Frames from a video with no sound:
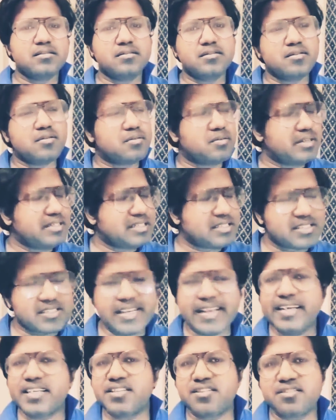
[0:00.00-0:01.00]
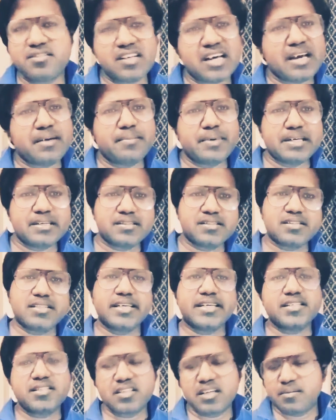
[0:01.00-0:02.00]
नो इस टेक्स टाइम इस
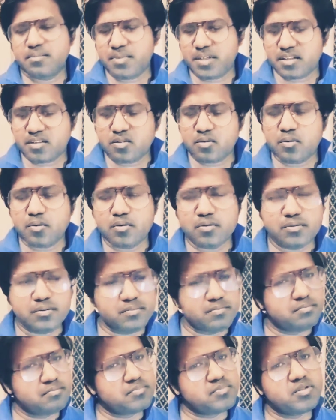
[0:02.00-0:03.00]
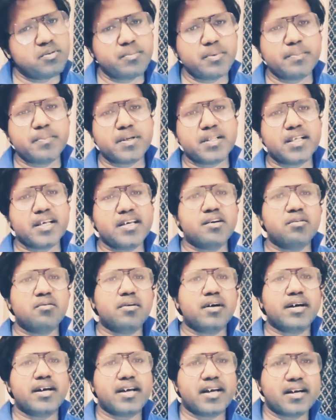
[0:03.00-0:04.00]
टेक्स टाइम ये तो तुम्हें पता ही
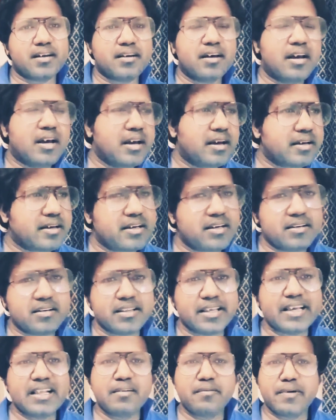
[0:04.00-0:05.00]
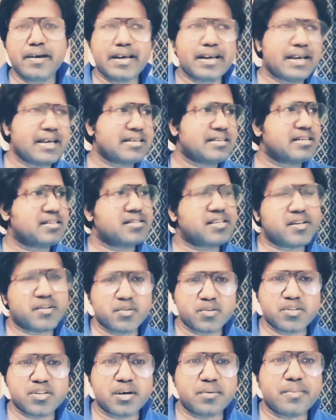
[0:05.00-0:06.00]
होगा यार कि रेलवे एस
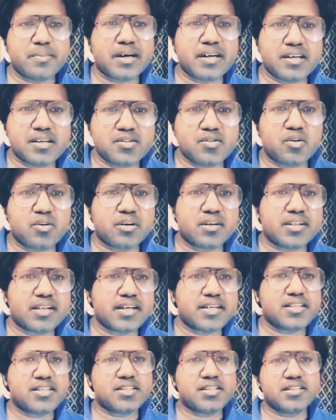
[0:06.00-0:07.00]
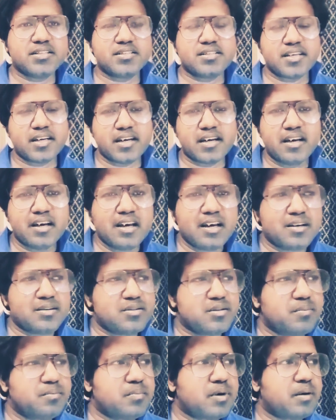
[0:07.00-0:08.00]
कुछ हमारे जो ऑर्गेनाइजेशन हैं
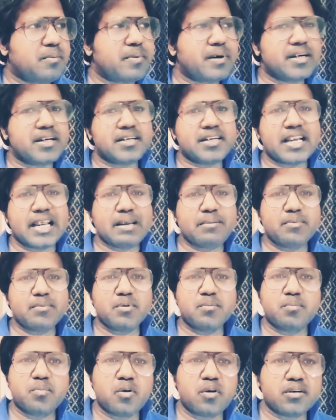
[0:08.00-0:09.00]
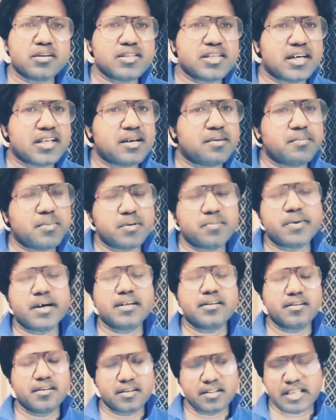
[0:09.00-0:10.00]
जो हमारे टाइम को बहुत ज़्यादा
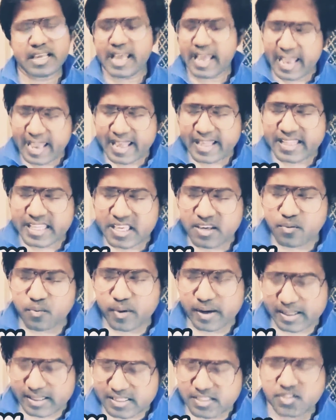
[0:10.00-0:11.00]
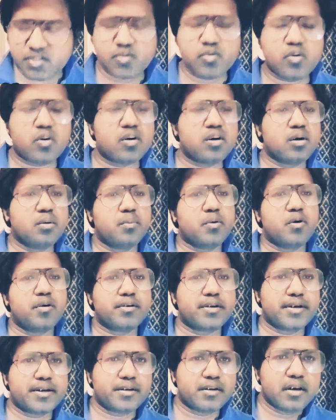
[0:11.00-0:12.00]
बर्बाद करते हैं एनी वे लेट्स टॉक
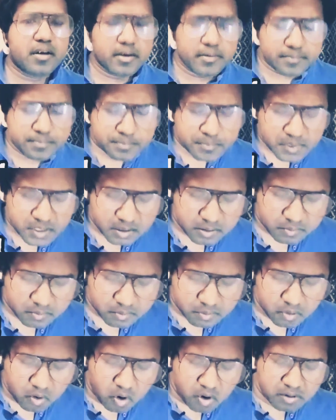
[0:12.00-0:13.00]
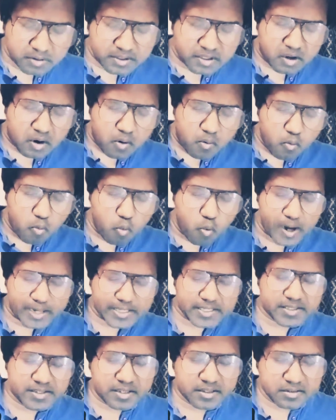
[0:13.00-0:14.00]
अबाउट इट नॉर्थ
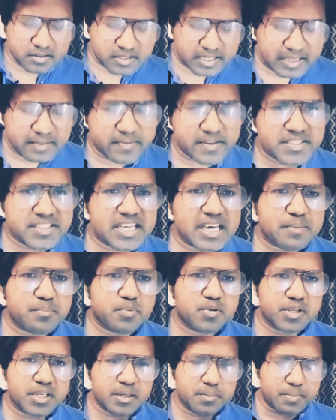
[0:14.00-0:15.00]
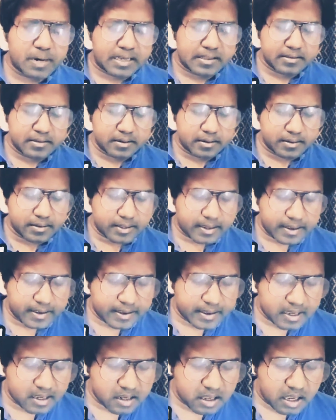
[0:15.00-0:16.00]
वेस्टर्न रेलवे जयपुर की बात करते
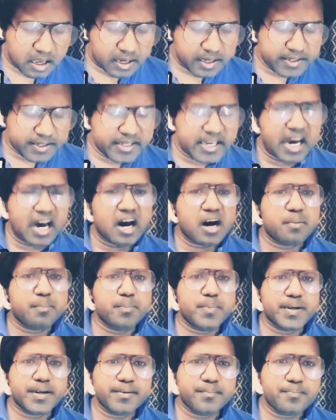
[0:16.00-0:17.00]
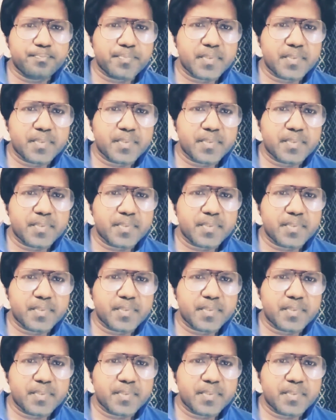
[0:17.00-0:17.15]
हैं यार यहाँ पे